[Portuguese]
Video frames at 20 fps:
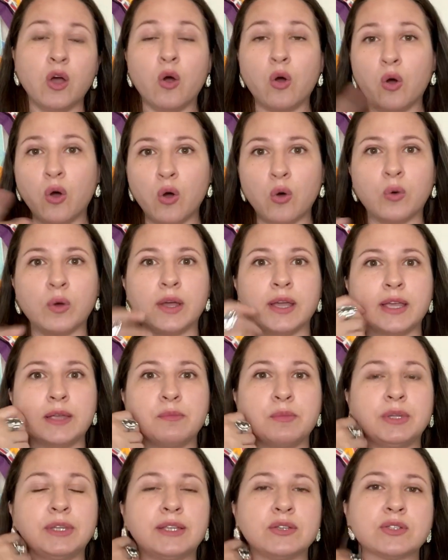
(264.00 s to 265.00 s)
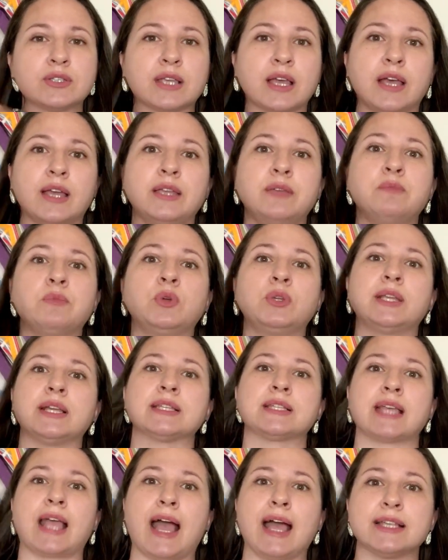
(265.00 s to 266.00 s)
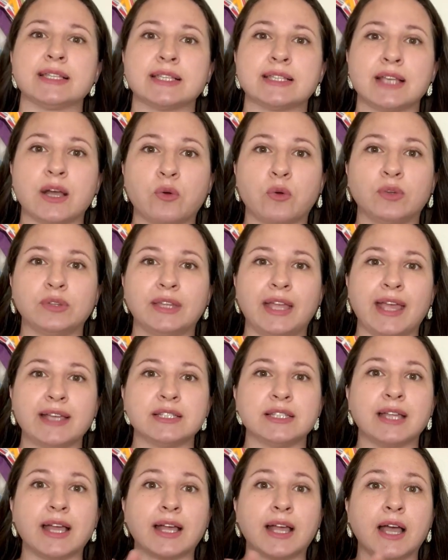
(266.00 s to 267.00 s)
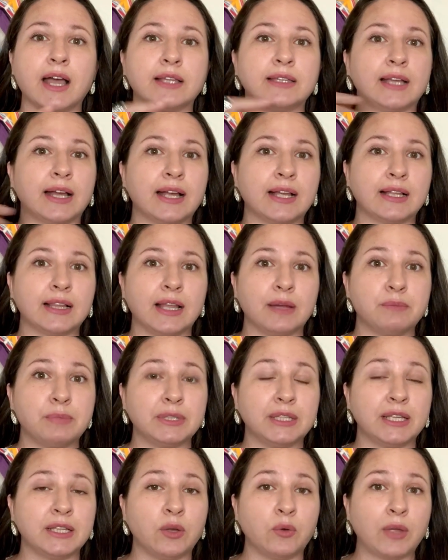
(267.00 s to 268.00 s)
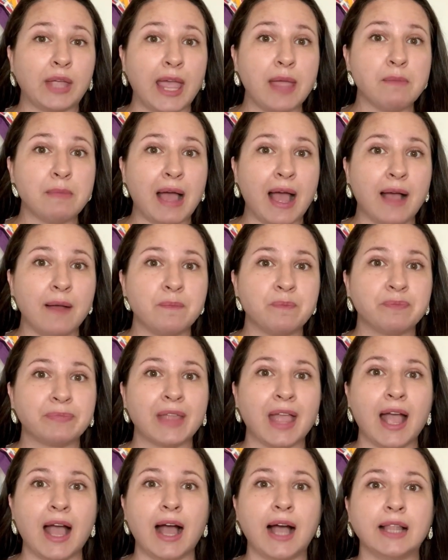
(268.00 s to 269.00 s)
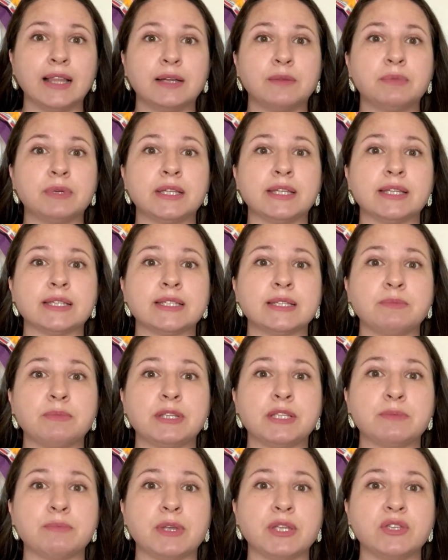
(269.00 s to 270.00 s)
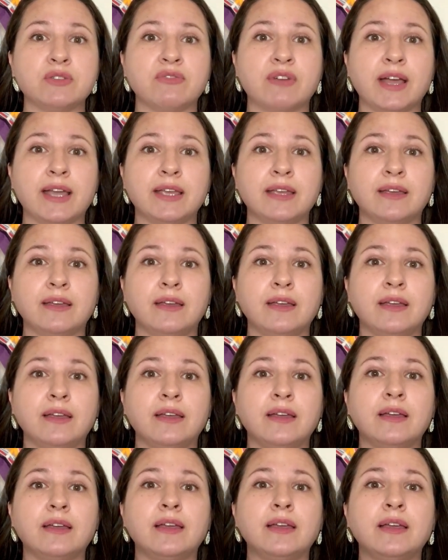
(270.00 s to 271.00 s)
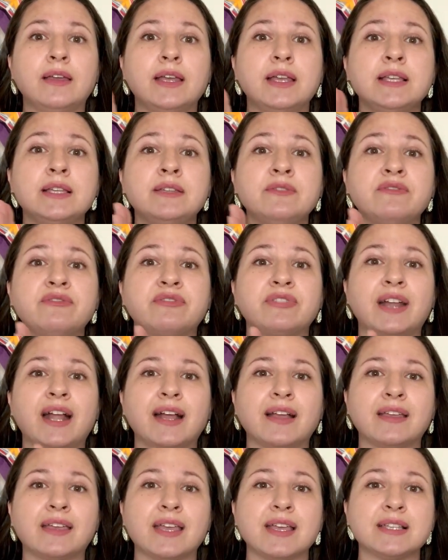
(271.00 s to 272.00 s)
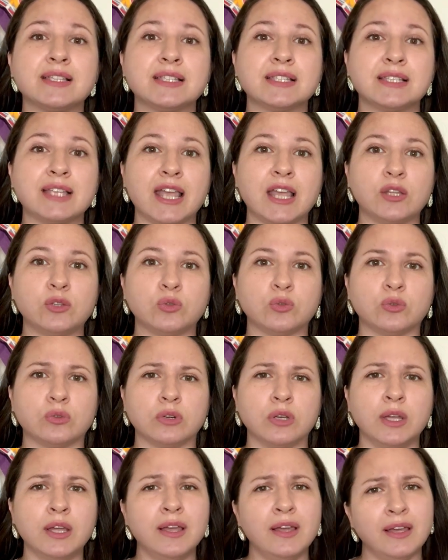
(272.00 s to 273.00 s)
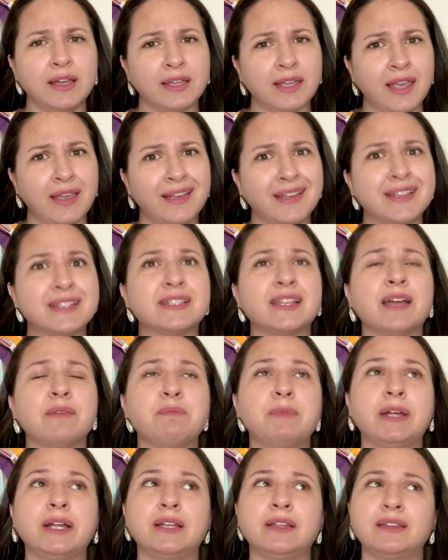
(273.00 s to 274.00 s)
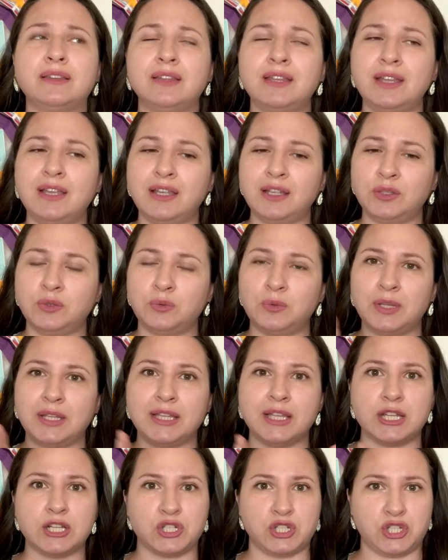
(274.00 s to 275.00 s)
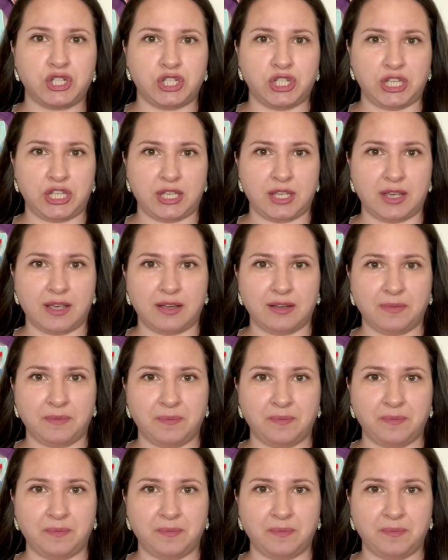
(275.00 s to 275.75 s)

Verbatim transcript: Ou em, muitas em muitas casas acontece da, da lâmpada não queimar, a lâmpada simplesmente vai enfraquecendo. Quem que está perdendo energia?